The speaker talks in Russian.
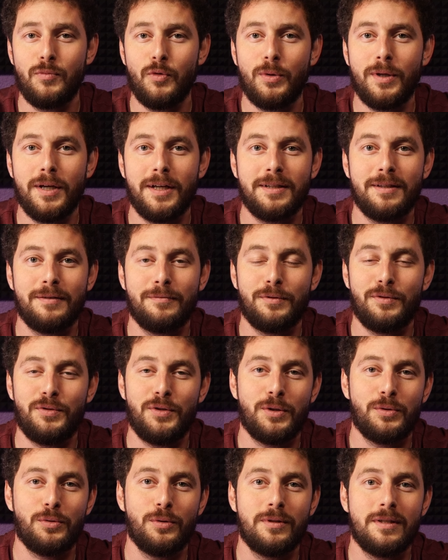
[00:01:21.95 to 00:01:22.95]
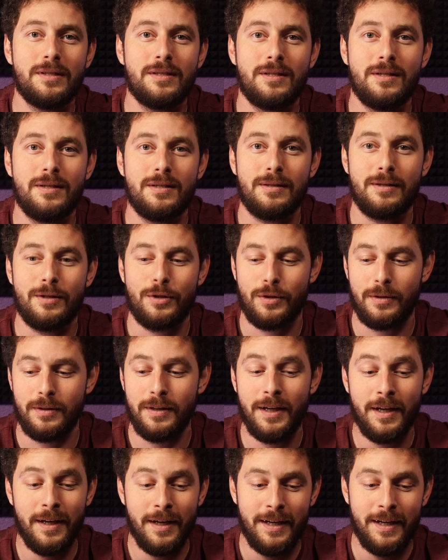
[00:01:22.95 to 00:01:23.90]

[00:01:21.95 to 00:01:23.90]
Ну, как-то вот никто нас и не слышал.